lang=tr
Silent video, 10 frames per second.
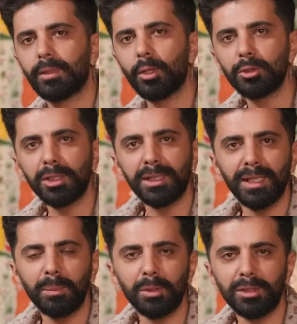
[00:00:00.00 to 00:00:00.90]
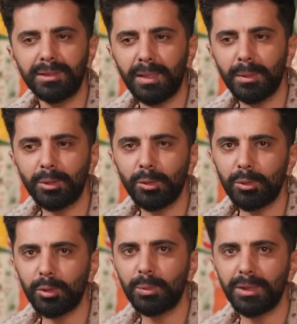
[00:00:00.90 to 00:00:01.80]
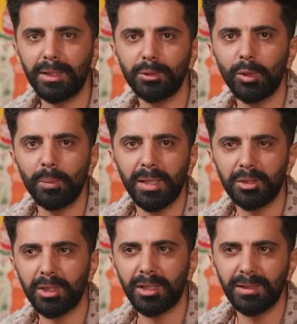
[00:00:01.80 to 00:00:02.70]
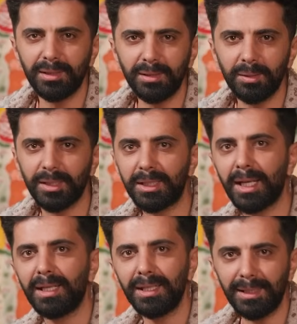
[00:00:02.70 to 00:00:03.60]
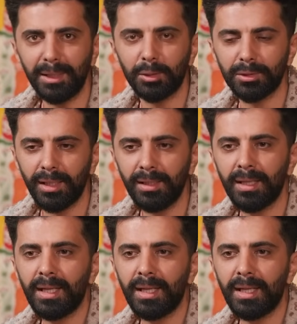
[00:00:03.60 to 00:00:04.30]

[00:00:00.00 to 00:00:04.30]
Önce hikayeyi başa sarmak istiyorum çünkü bu tarz yol maceraları hikayeleriyle güzel.